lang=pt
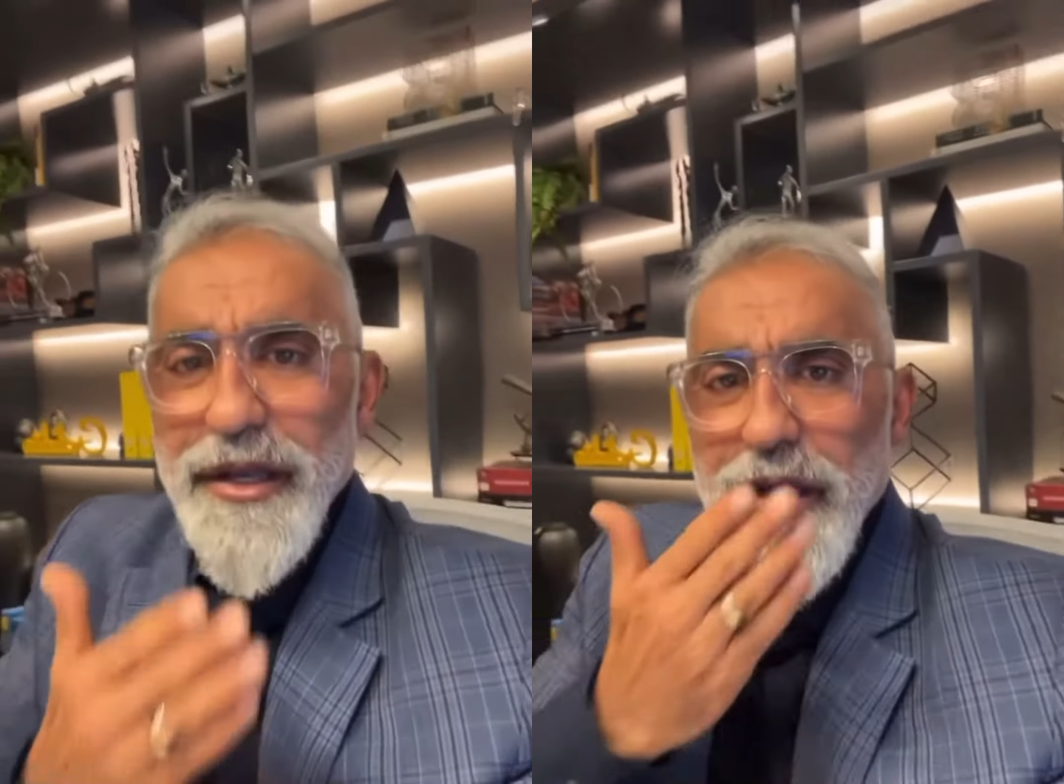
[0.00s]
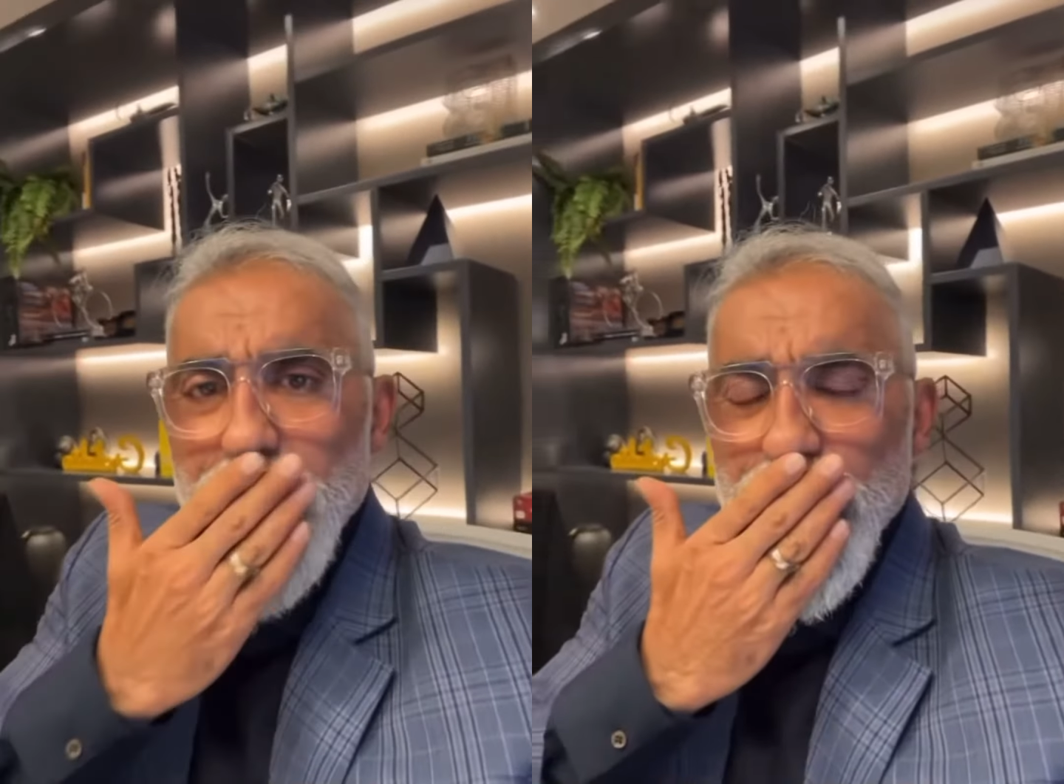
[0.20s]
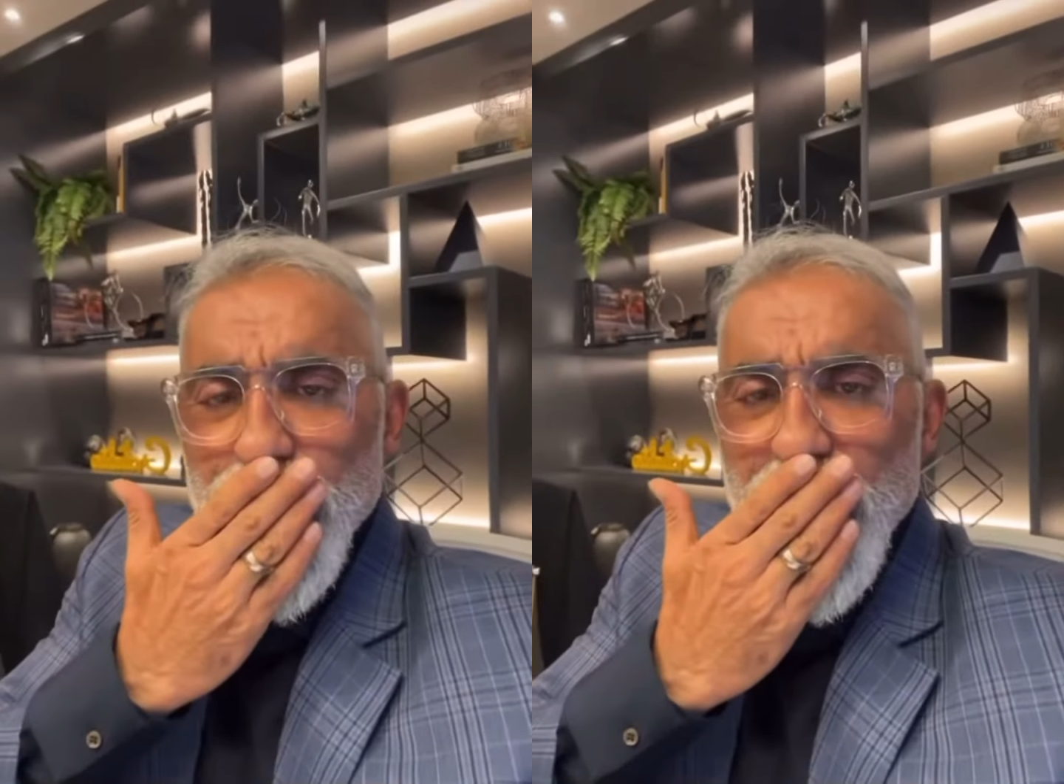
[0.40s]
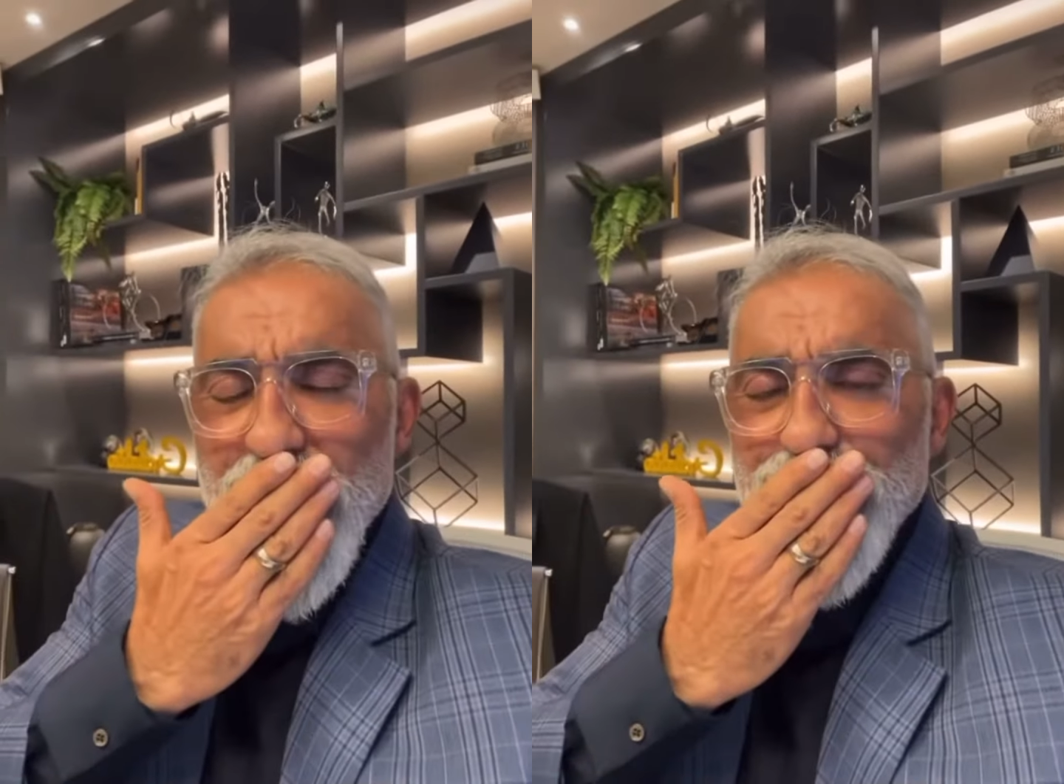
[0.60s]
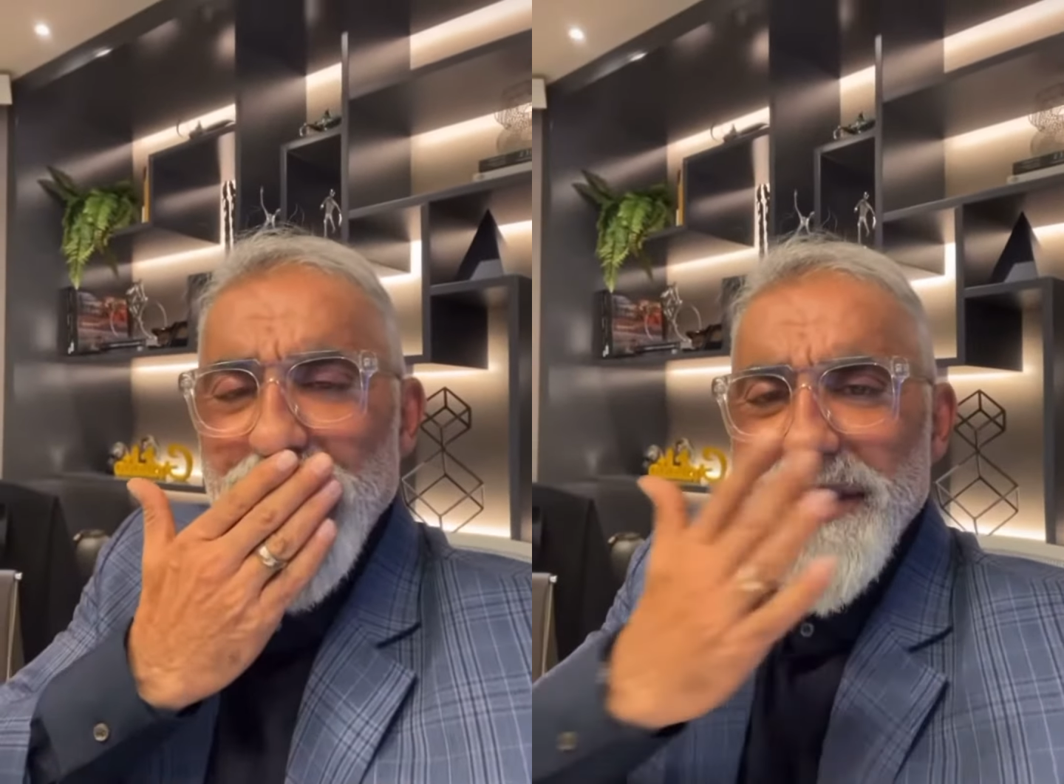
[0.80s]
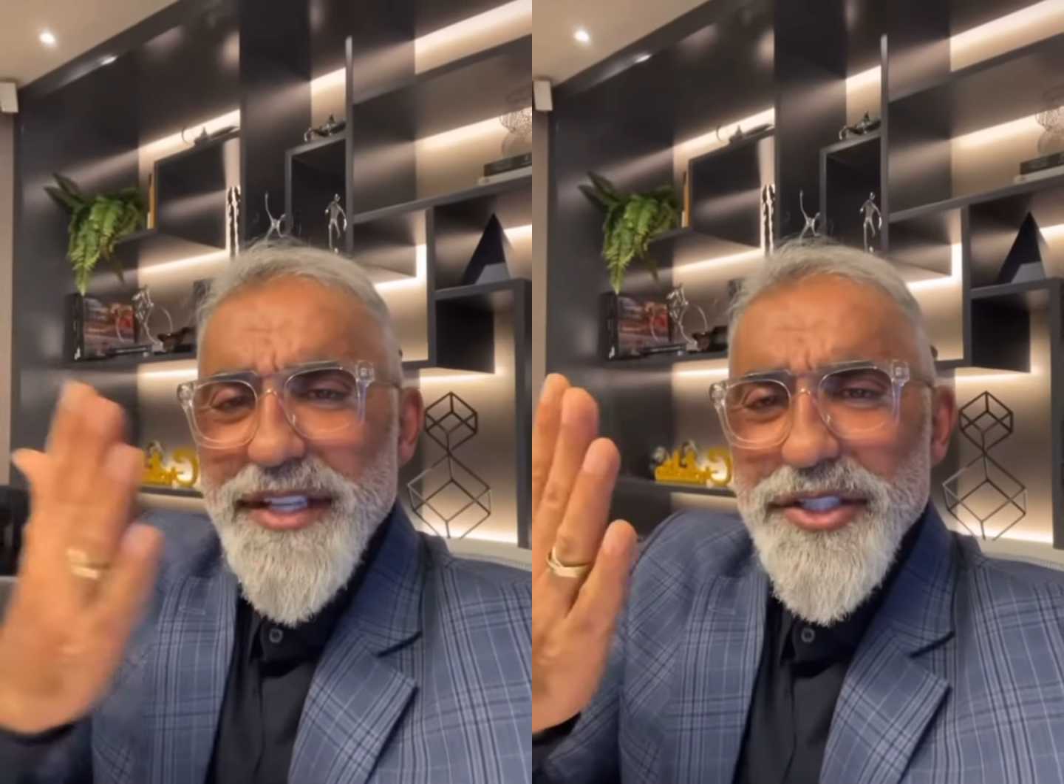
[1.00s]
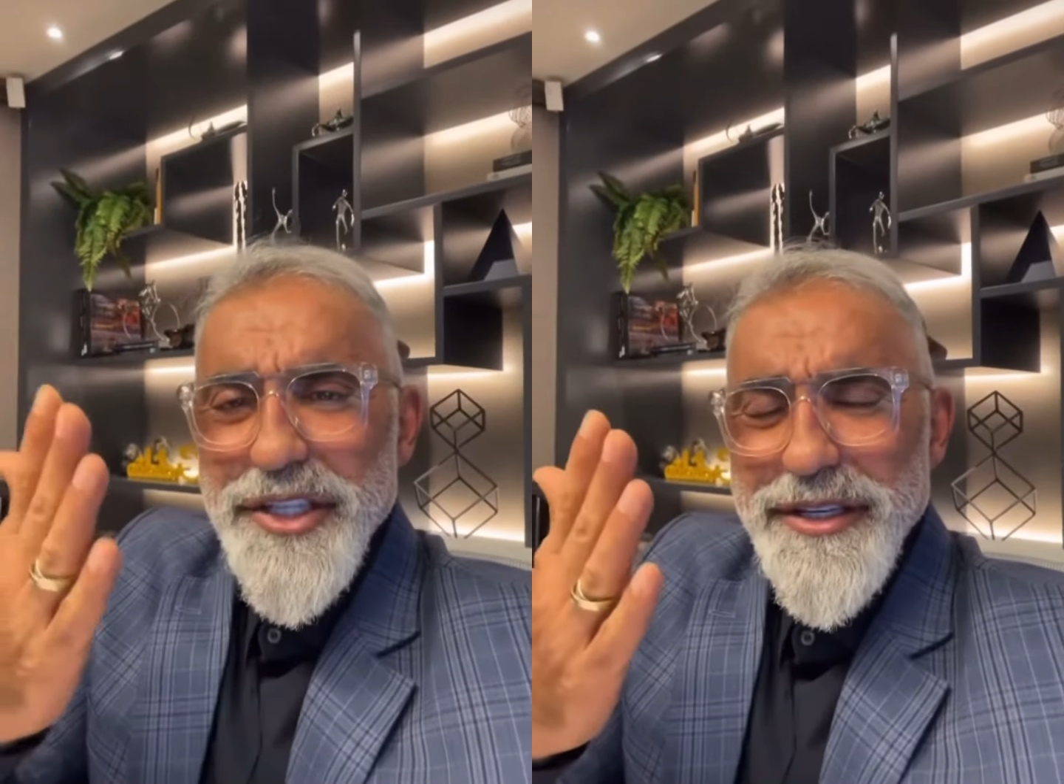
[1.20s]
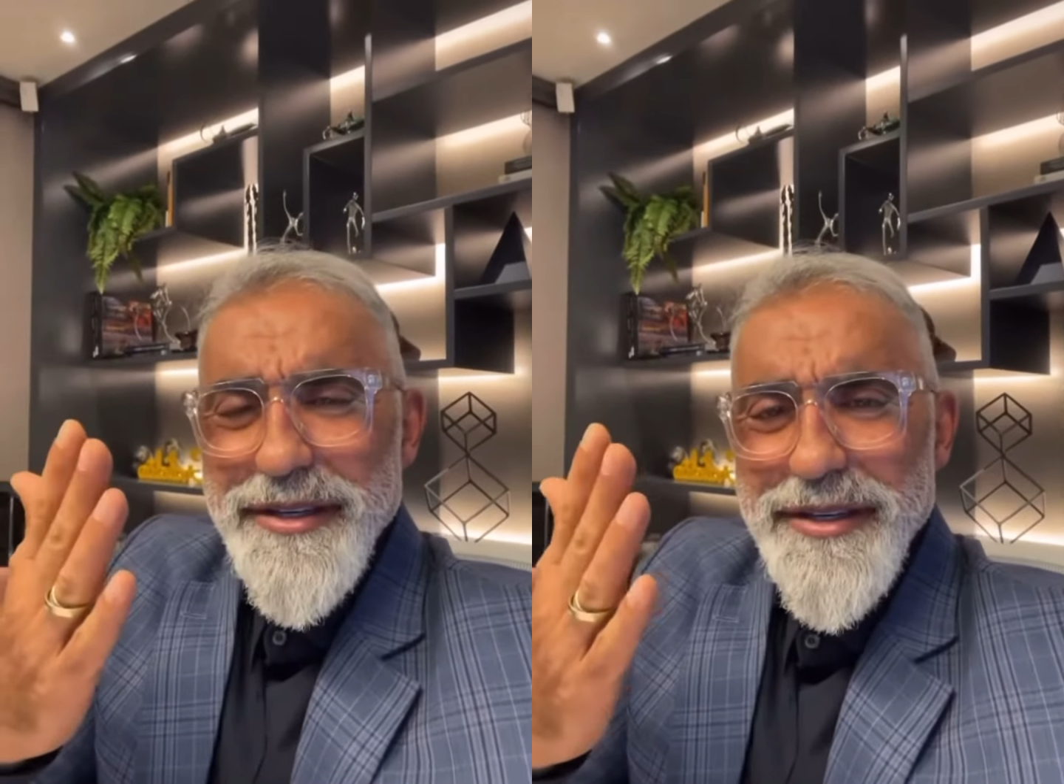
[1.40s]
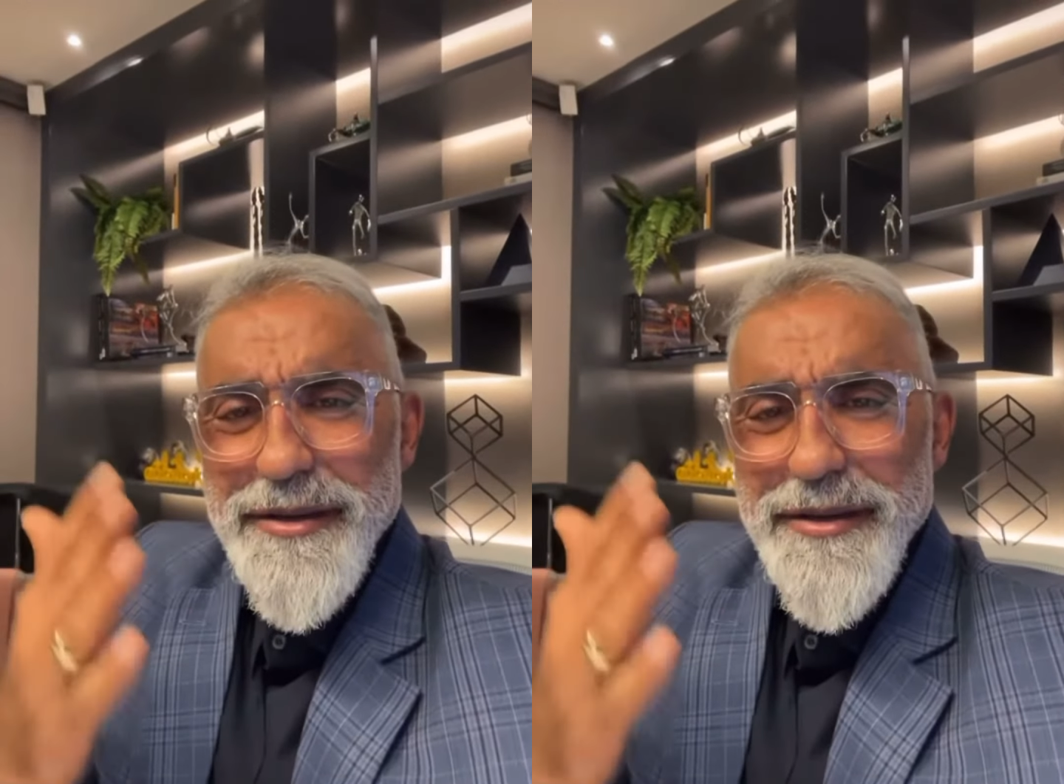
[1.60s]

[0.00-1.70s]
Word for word: Manda pra Sandy,